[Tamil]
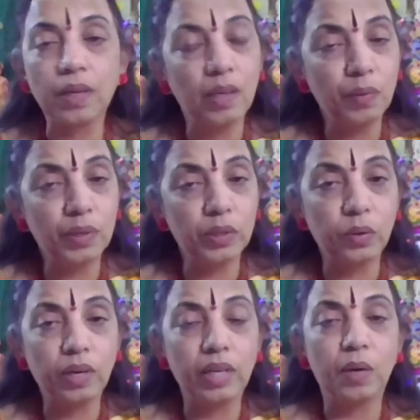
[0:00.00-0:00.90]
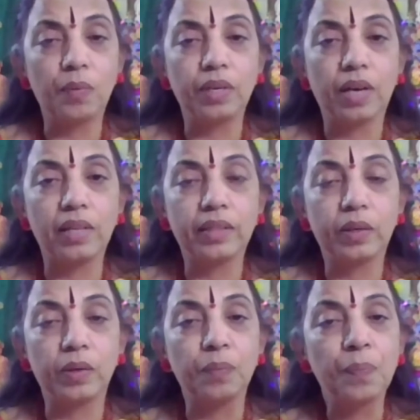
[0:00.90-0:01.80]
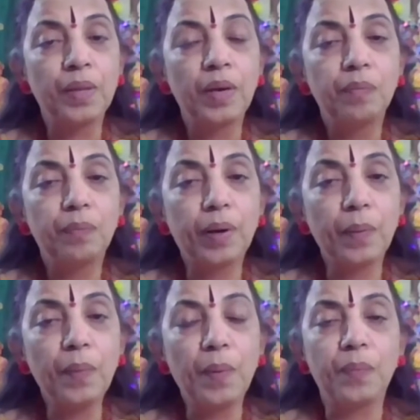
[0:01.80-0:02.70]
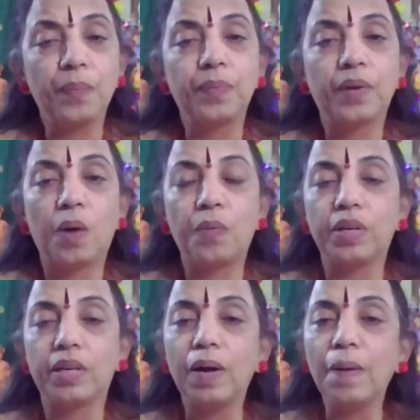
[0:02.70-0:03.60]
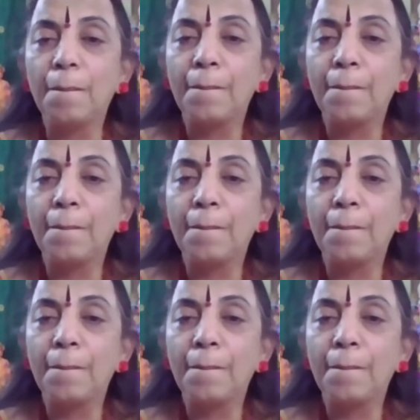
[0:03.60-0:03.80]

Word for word: நமக்கு துர்கை அப்படின்னாலே தெரியும் பிரம்மம் அப்படின்னா